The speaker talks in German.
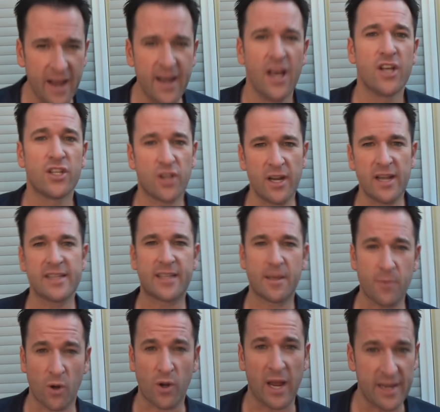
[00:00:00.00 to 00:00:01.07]
nein, sondern es
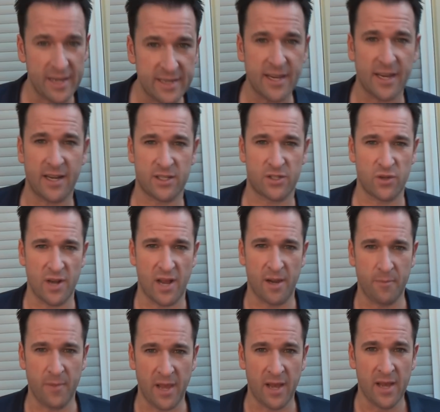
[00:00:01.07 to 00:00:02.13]
gibt auch keine
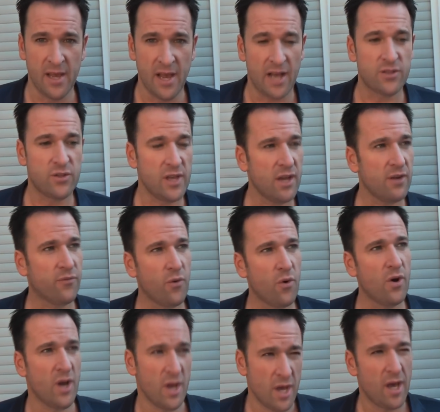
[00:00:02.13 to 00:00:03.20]
internationalen mehr. Also
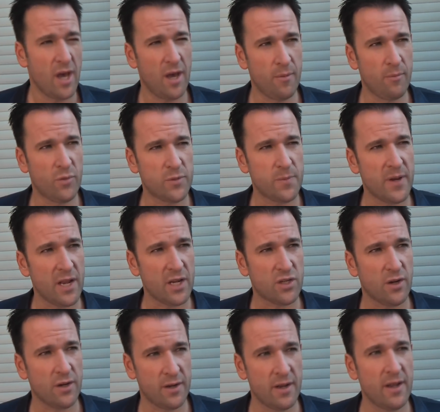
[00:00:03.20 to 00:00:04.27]
irgendwo ähm, muss man da
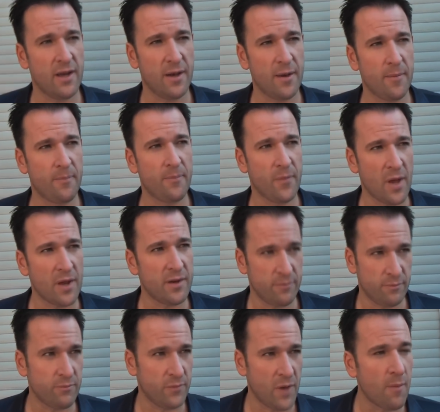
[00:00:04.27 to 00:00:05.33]
schon ähm,
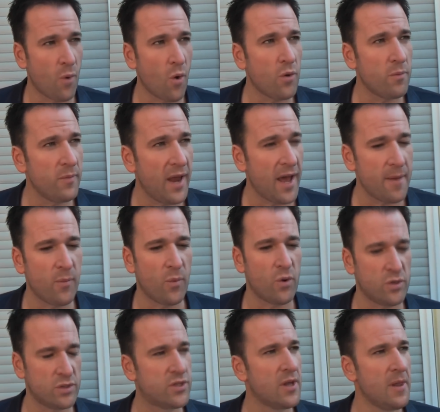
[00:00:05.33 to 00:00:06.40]
am Boden bleiben. Auf
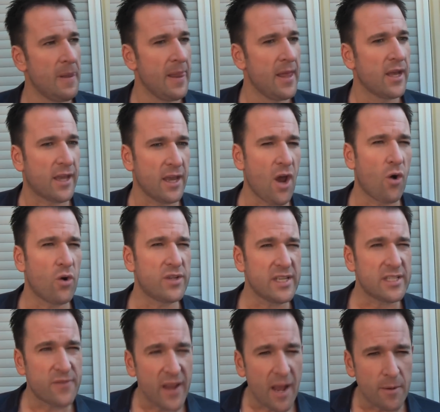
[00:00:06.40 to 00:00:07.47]
und, Genau, und
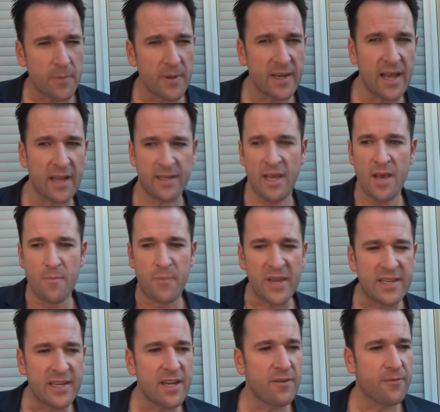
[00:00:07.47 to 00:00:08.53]
deswegen habe ich mir gedacht,
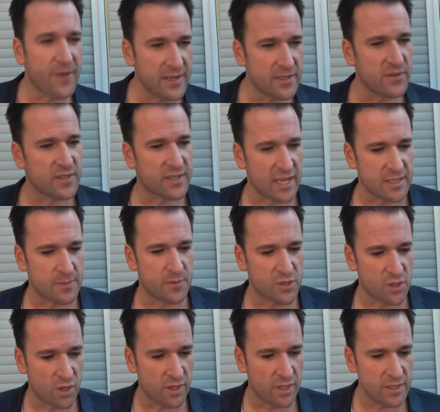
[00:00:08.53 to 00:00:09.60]
biete den Fans was ganz
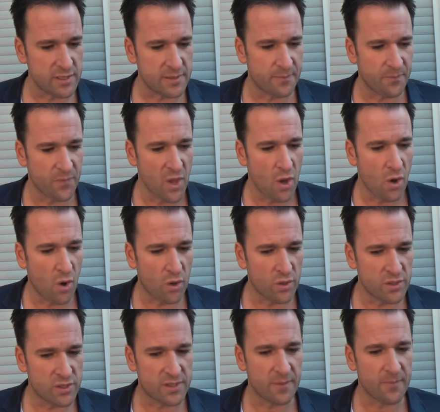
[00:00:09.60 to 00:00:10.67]
Besonderes.
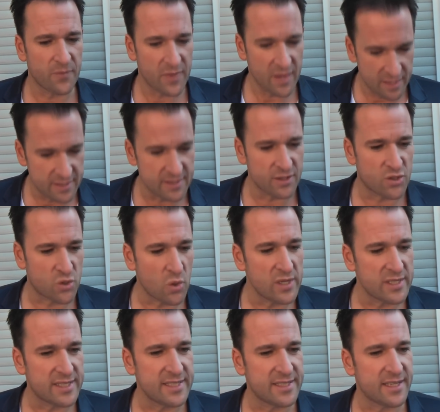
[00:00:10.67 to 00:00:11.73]
Und so ist